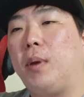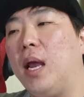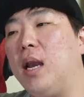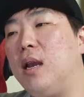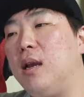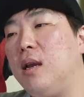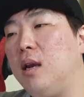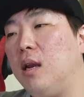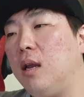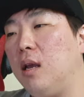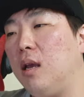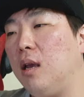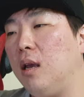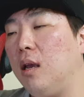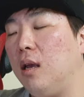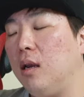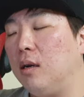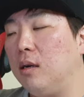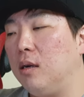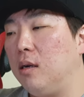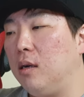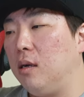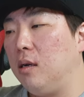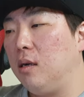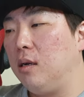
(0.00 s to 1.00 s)
네,
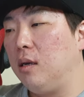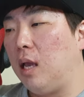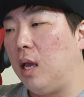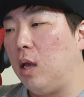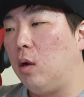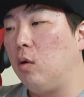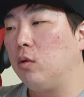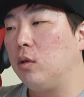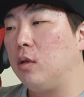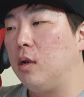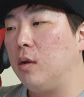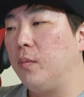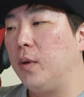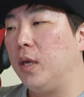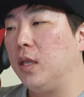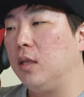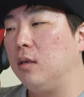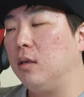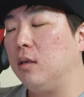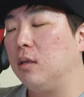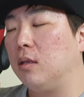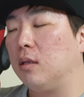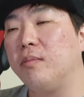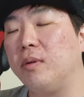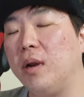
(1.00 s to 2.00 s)
벤리를 예로
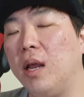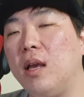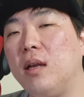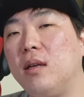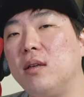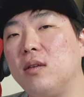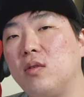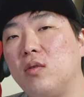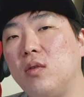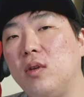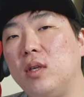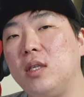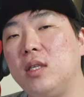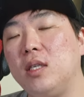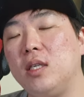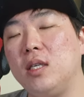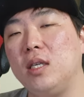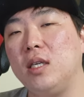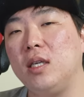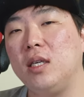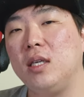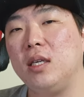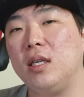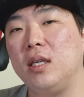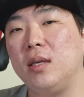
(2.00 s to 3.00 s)
들면은 브레이크
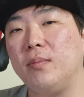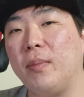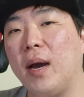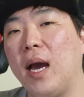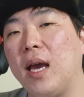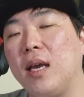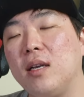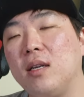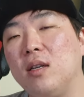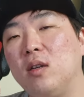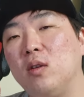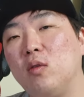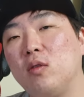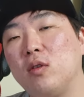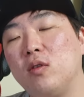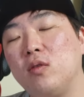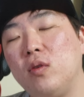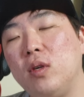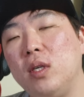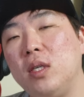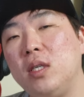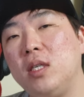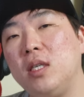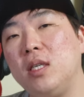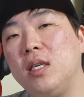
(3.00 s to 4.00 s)
스위치, 마이크로
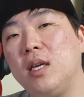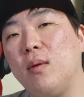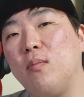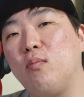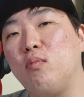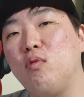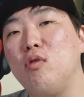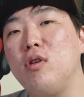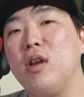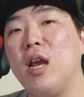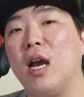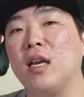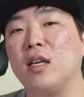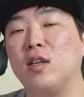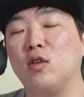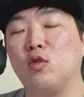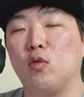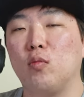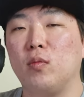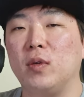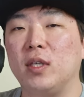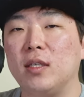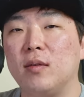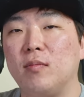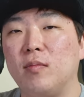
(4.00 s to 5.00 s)
스위치의 불량이
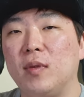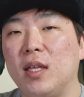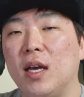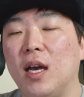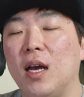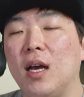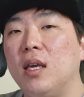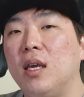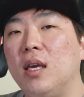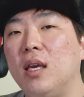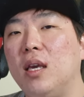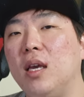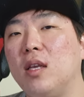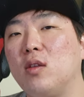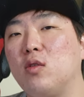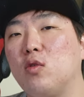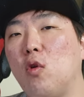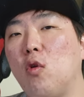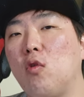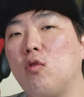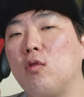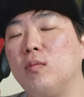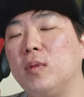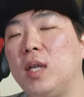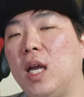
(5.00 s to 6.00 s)
좀 있습니다. 이게
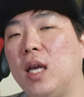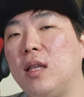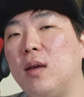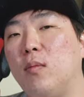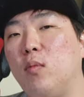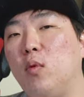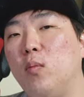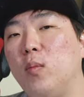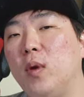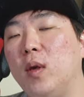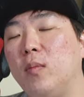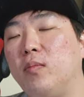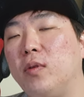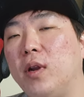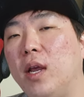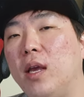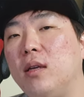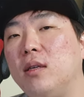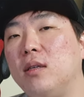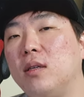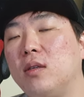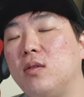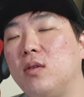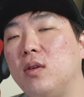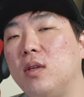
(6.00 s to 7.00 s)
조금 타다 보면
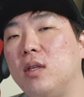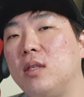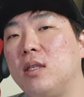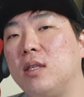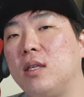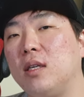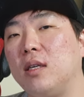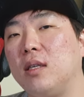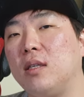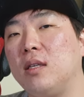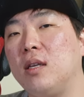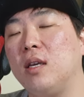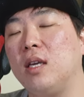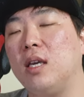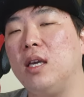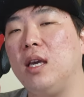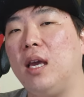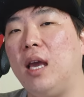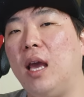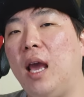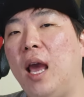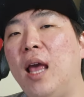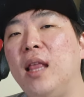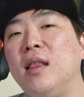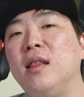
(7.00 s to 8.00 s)
브레이크 스위치,
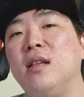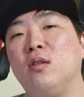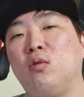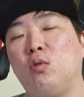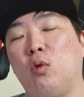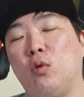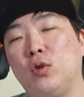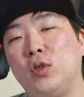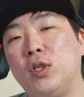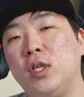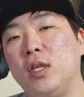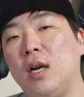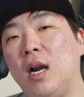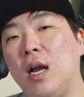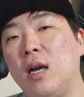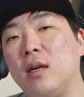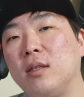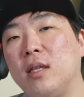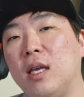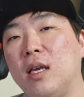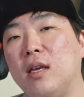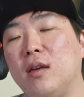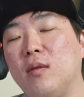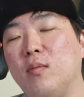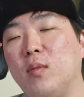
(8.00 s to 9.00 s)
특히 핸들 도시를
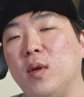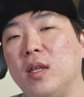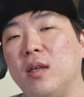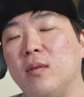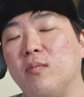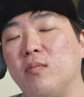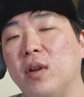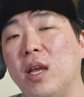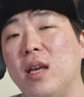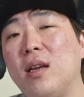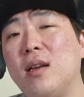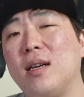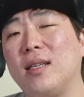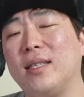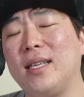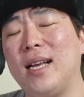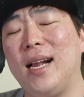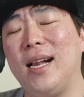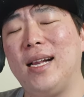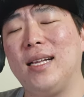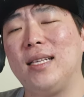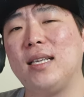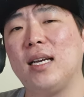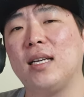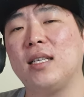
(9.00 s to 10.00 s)
하거나 이러면 브레이크가
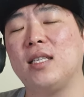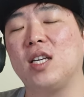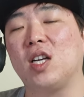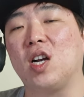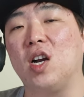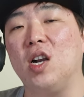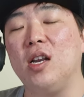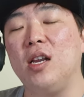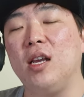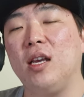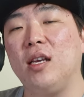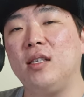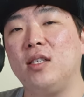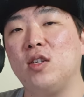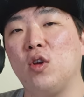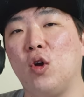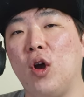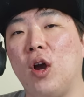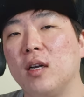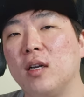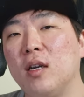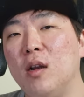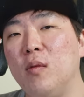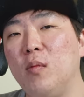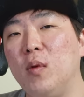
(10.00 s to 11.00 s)
살짝씩
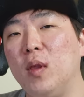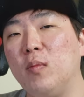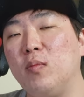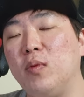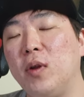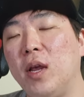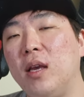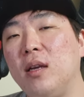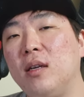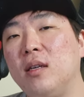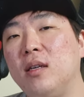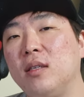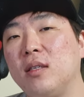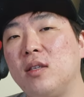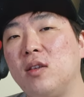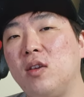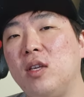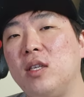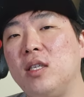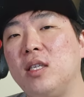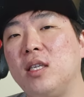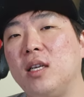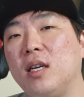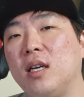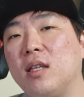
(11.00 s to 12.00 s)
걸리죠. 그러면 브레이크
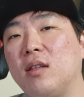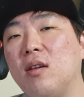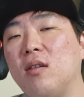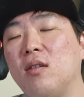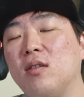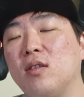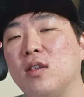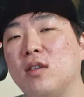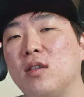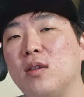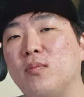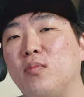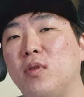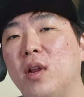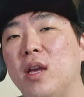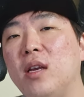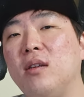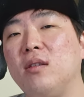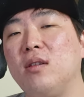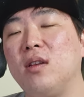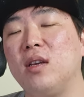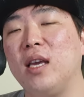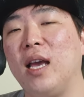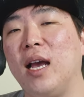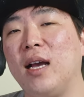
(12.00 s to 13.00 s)
스위치가 떨어져서
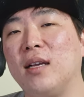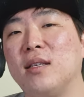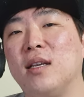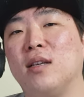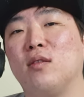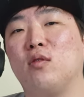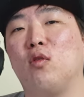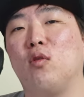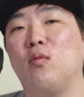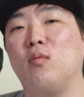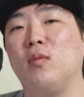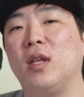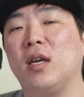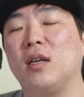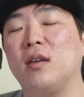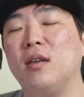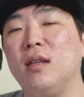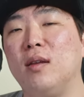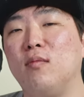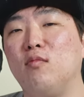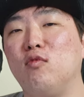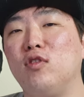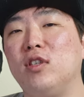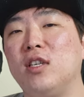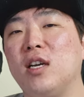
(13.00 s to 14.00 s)
브레이크 등이 항상 들어옵니다.
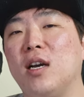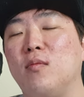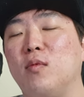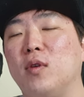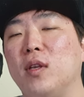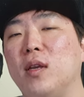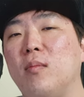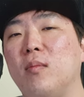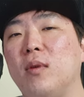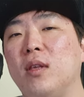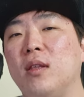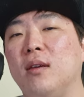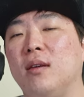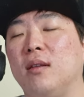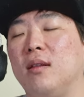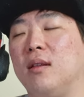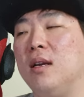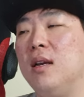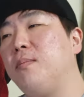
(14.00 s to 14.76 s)
근데 문제가 뭐냐면은